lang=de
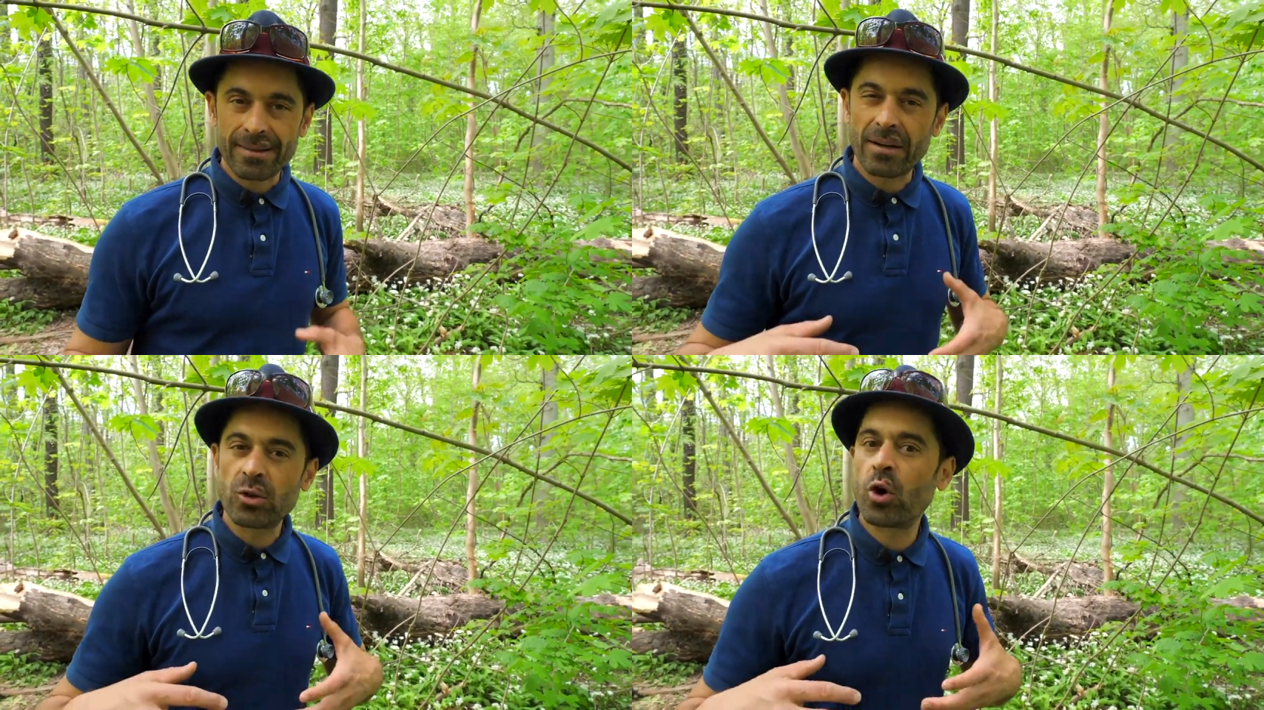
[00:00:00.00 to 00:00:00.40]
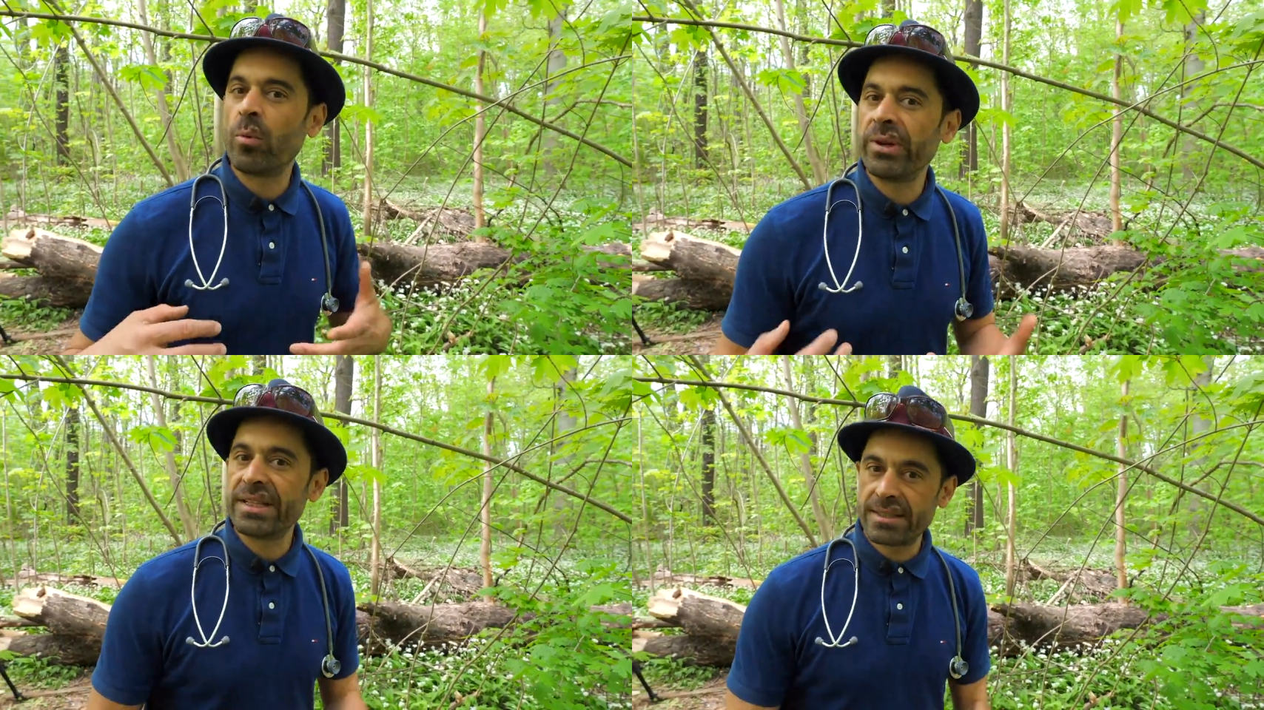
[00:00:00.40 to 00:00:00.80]
dann
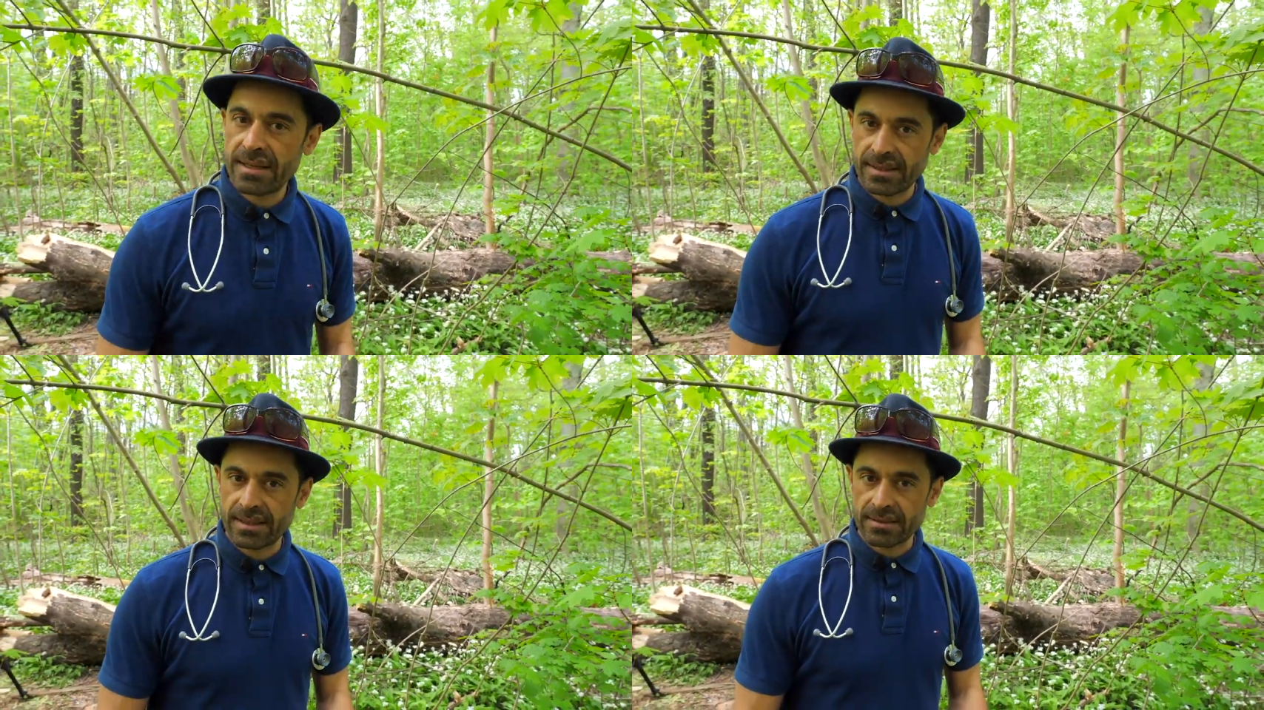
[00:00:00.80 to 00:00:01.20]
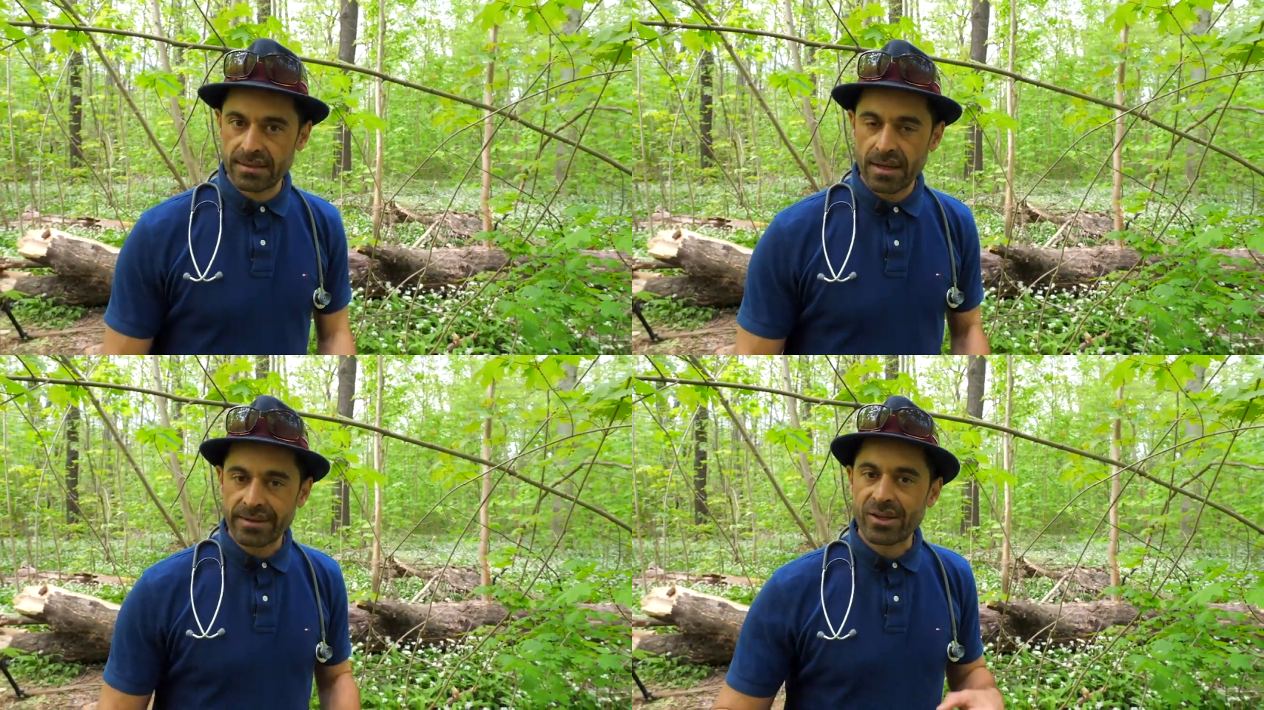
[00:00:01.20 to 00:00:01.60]
kommunizieren sie
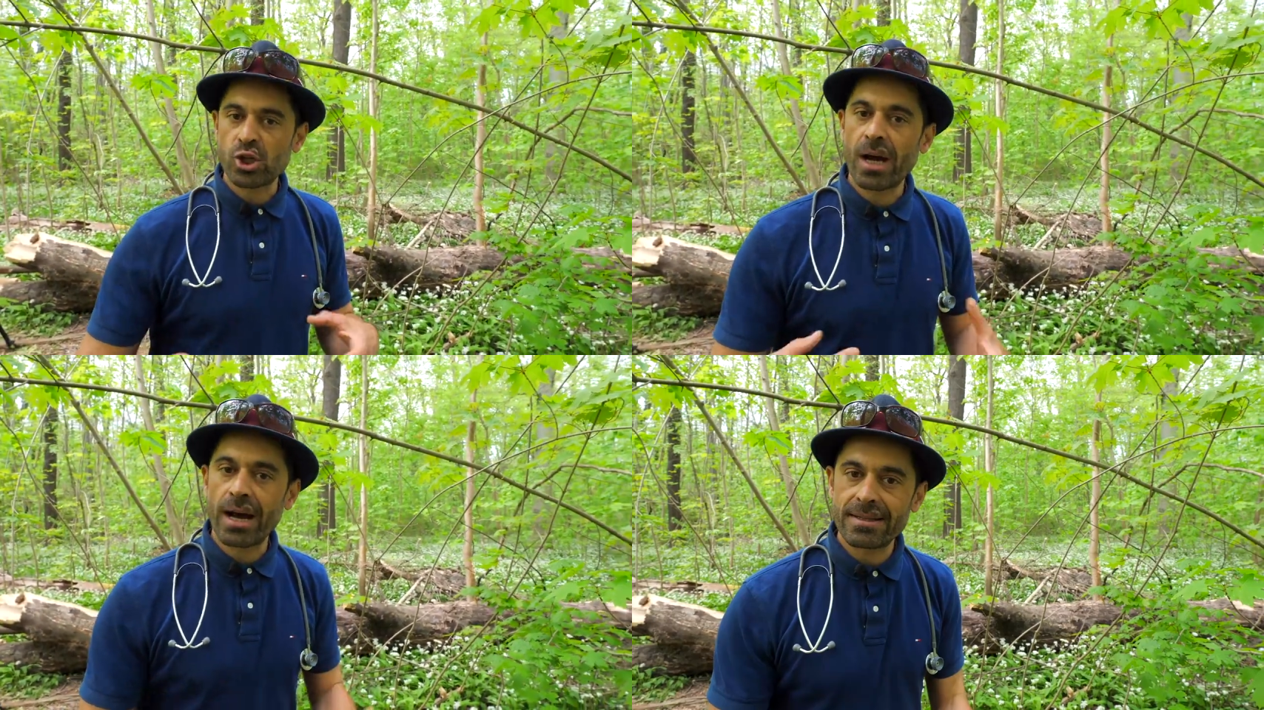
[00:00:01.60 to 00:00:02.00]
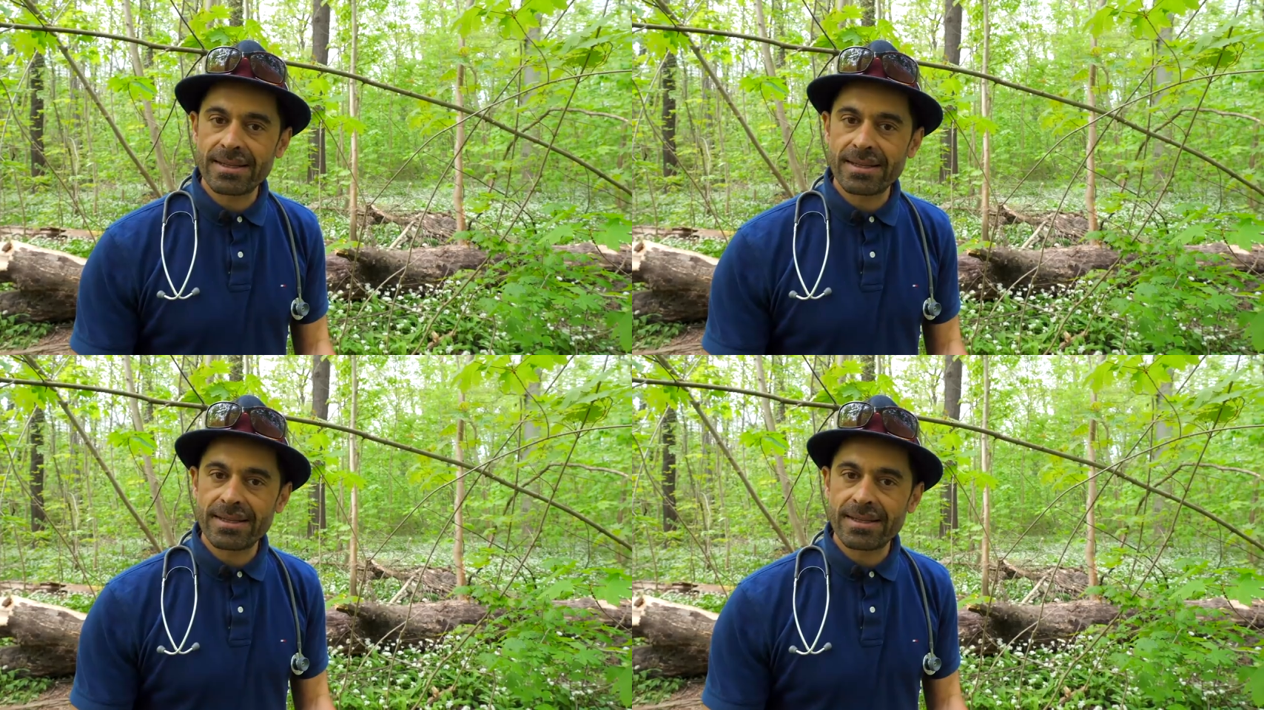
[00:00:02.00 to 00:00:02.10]
das, dann schreien